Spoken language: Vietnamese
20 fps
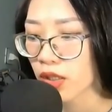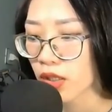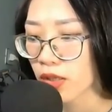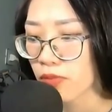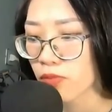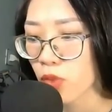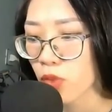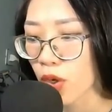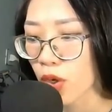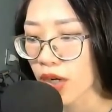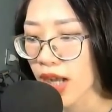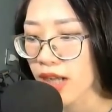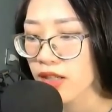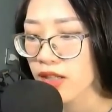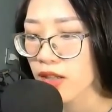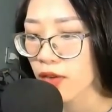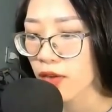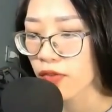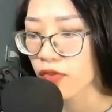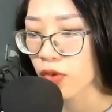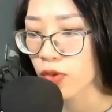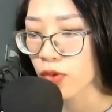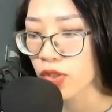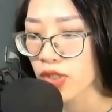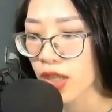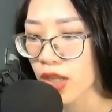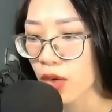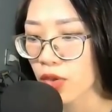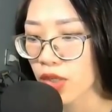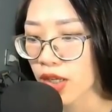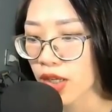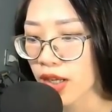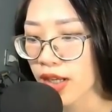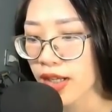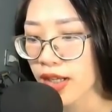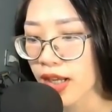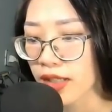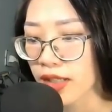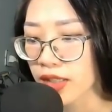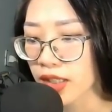Một khắc công phu sau,
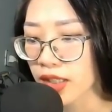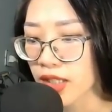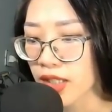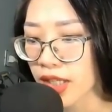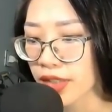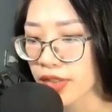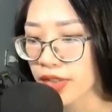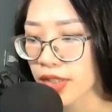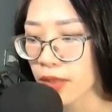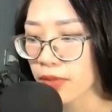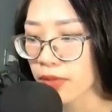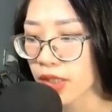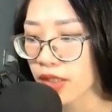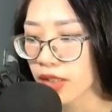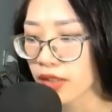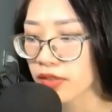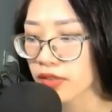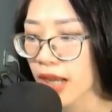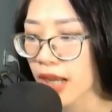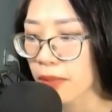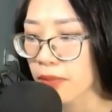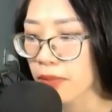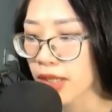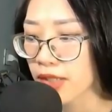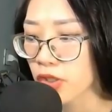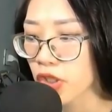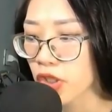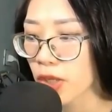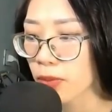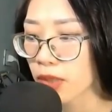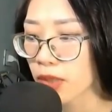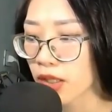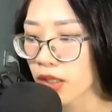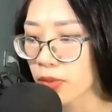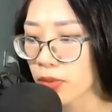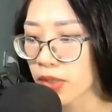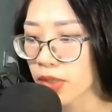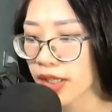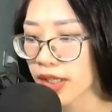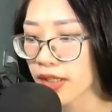cả người liền giống như tan biến trong
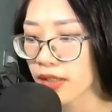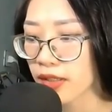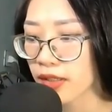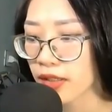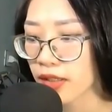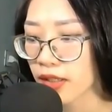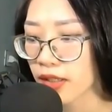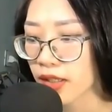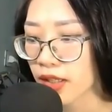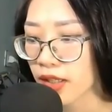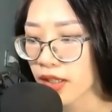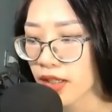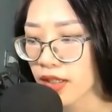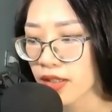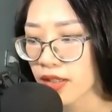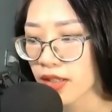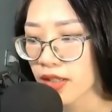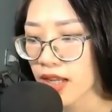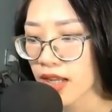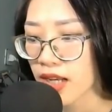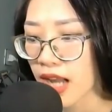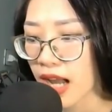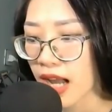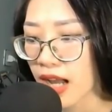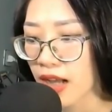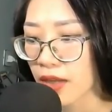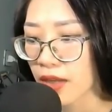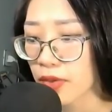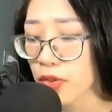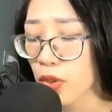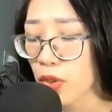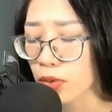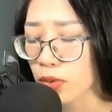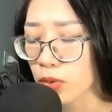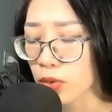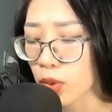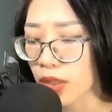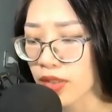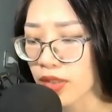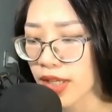không khí. Đây là
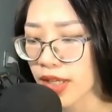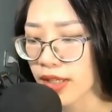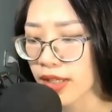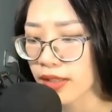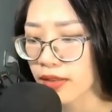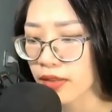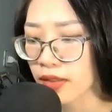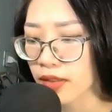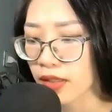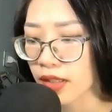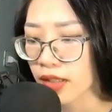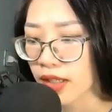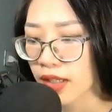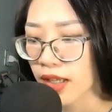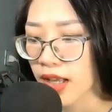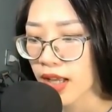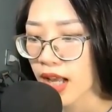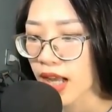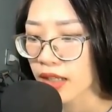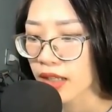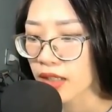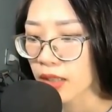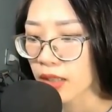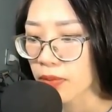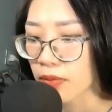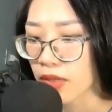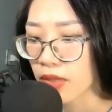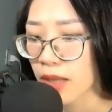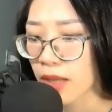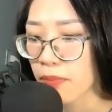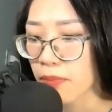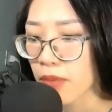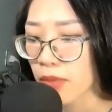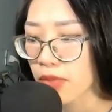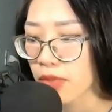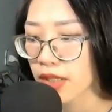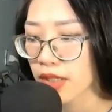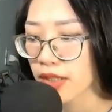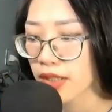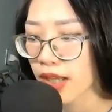độn thuật gì? Hạng Lập lắp
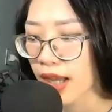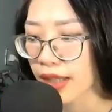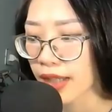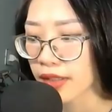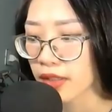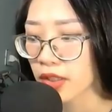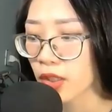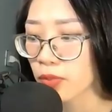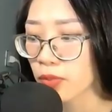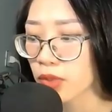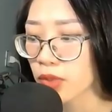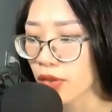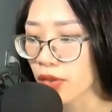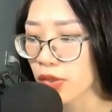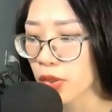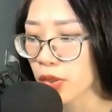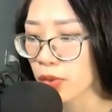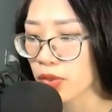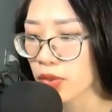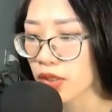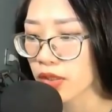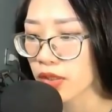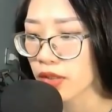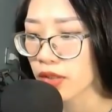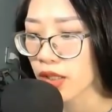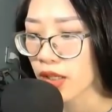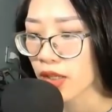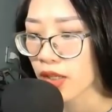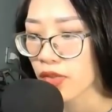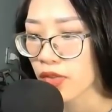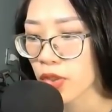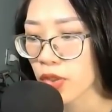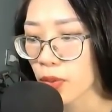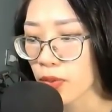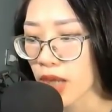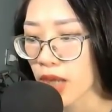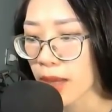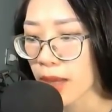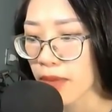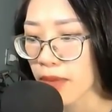bắp kinh hại không tự chủ được,
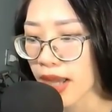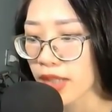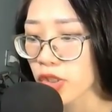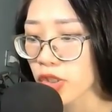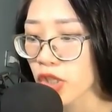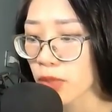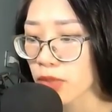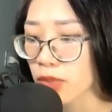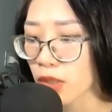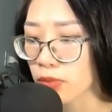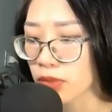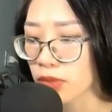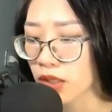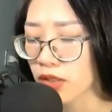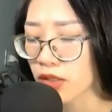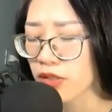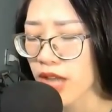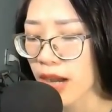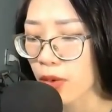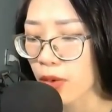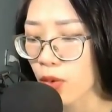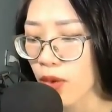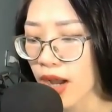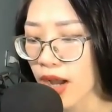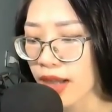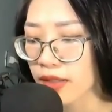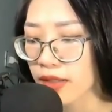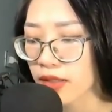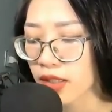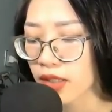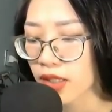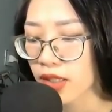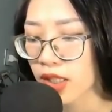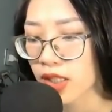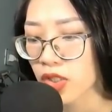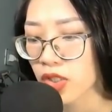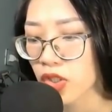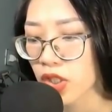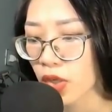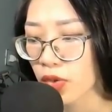dùng làm mang trong đồng tử đào qua.
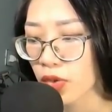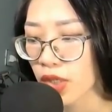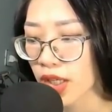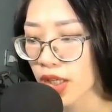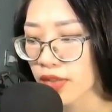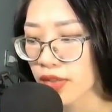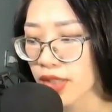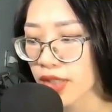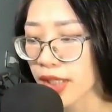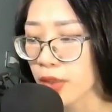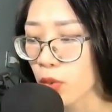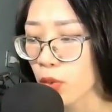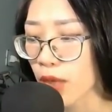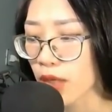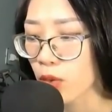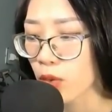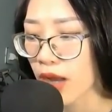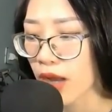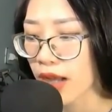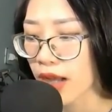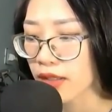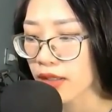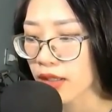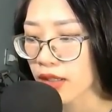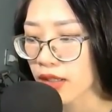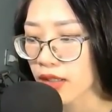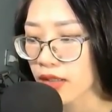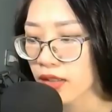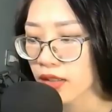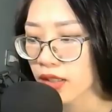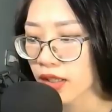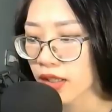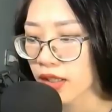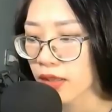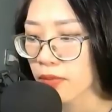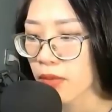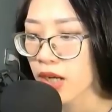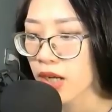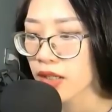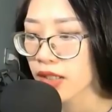Sau khi nhìn quét qua,
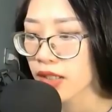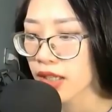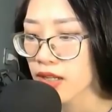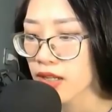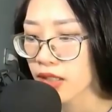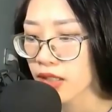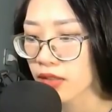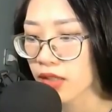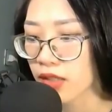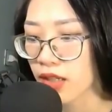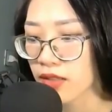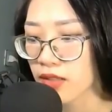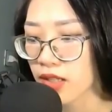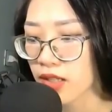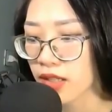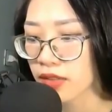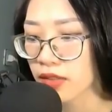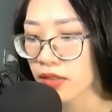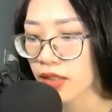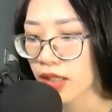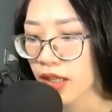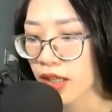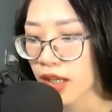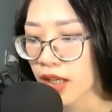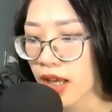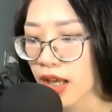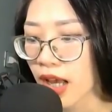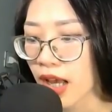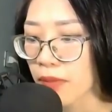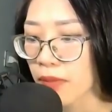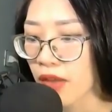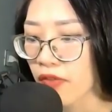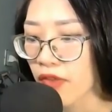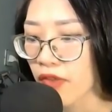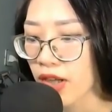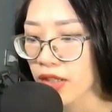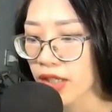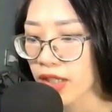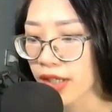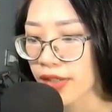khi mất khí lực thật lớn, Hạng mới
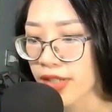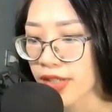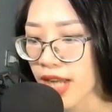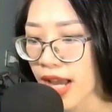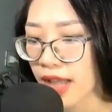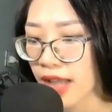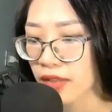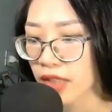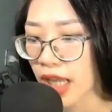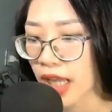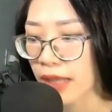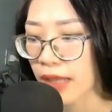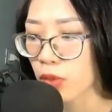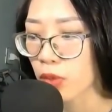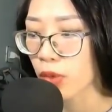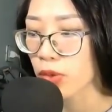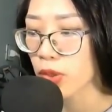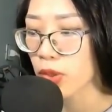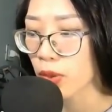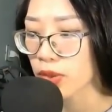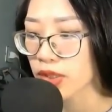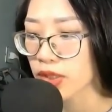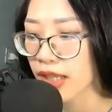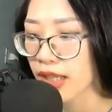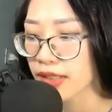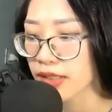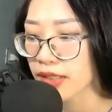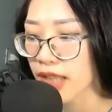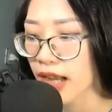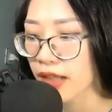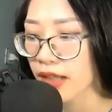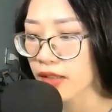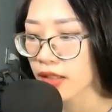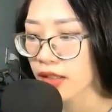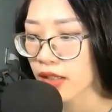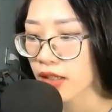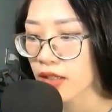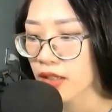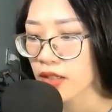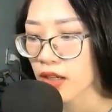phát hiện ra tại một chỗ xa xa,
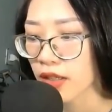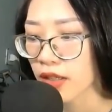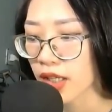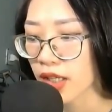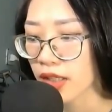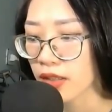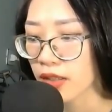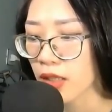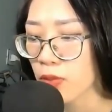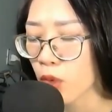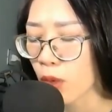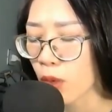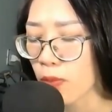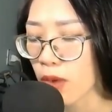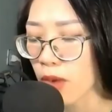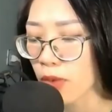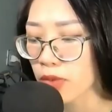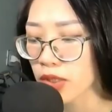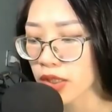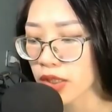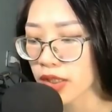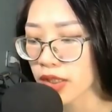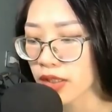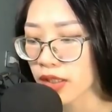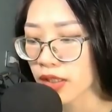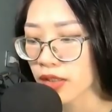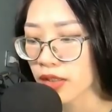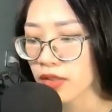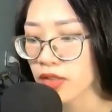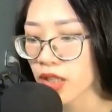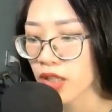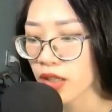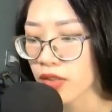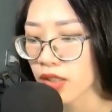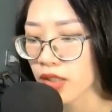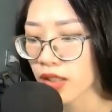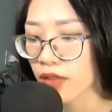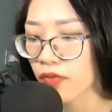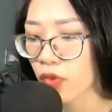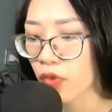ẩn hiện có một bóng người gần
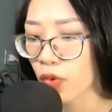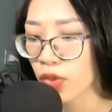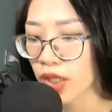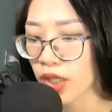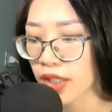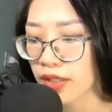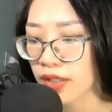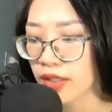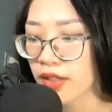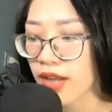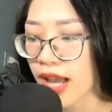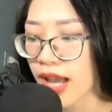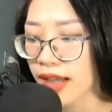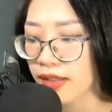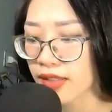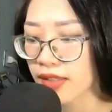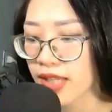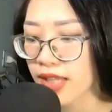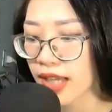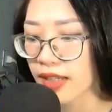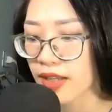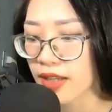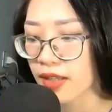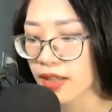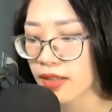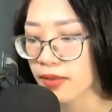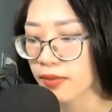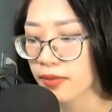như vô hình đang chạy đi.